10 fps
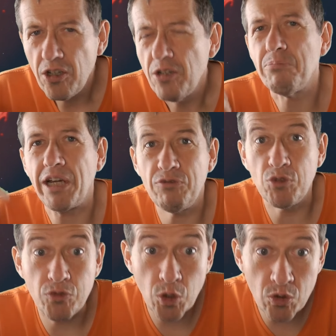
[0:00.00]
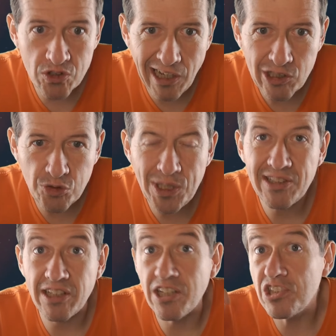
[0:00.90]
bref, de violences gratuites
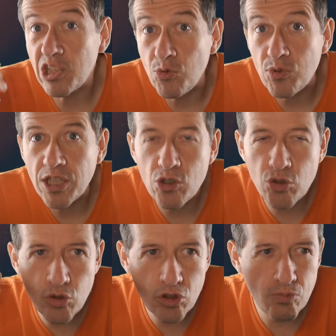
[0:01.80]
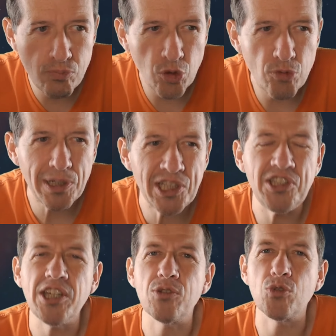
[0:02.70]
exécutées juste pour le
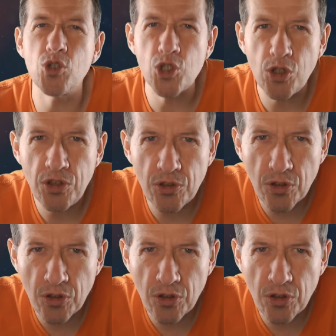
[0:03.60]
plaisir de jeunes euh,